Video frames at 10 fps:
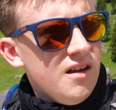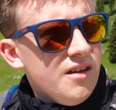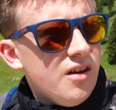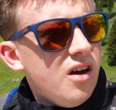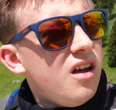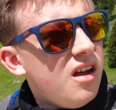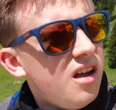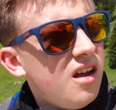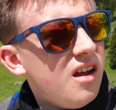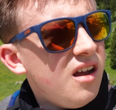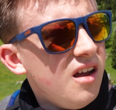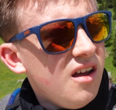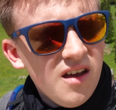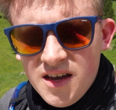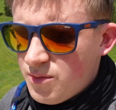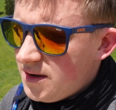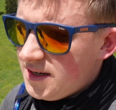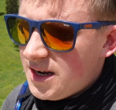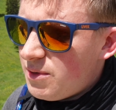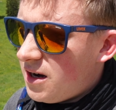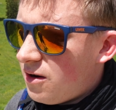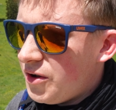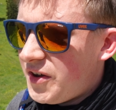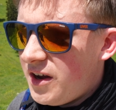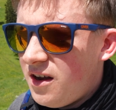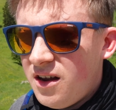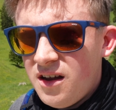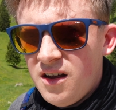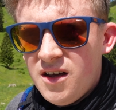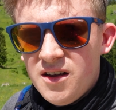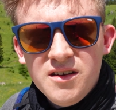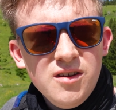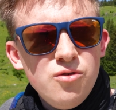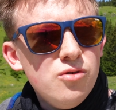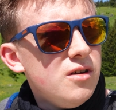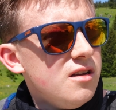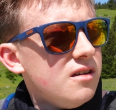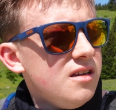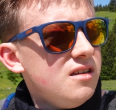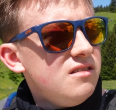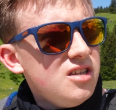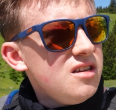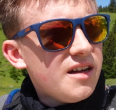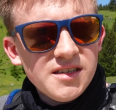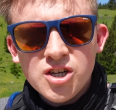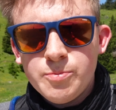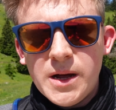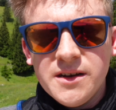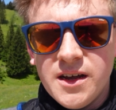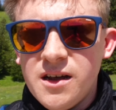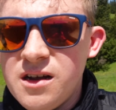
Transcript: So, ich mache die Kamera aus. Die Kühe hier, die, die sind ganz entspannt, ey.